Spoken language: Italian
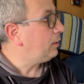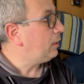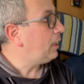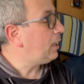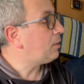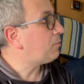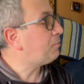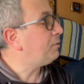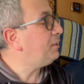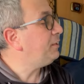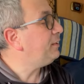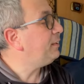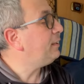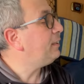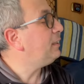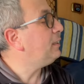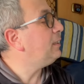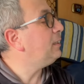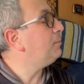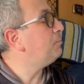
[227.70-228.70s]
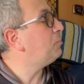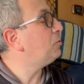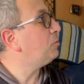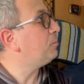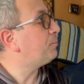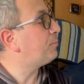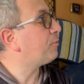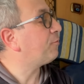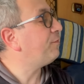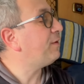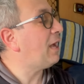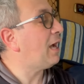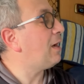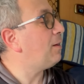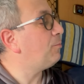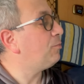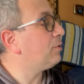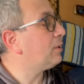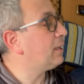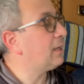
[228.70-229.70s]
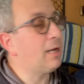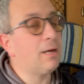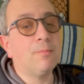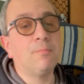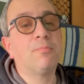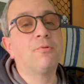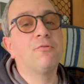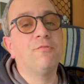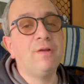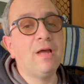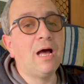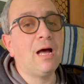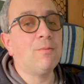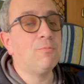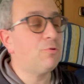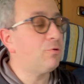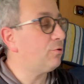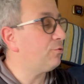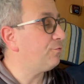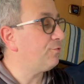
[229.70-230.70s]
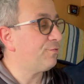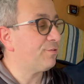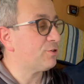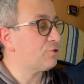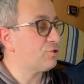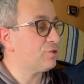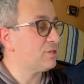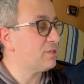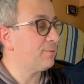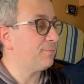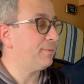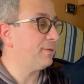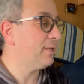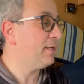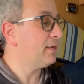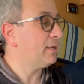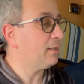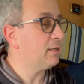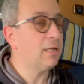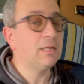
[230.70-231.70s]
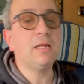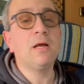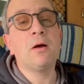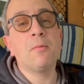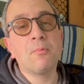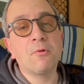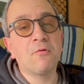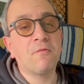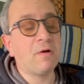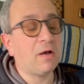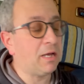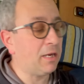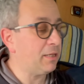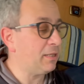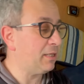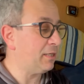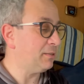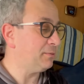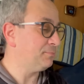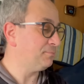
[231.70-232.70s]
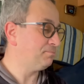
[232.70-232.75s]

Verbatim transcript: e quindi boh, proviamo raga proviamo vi faccio sapere andiamo a provare dai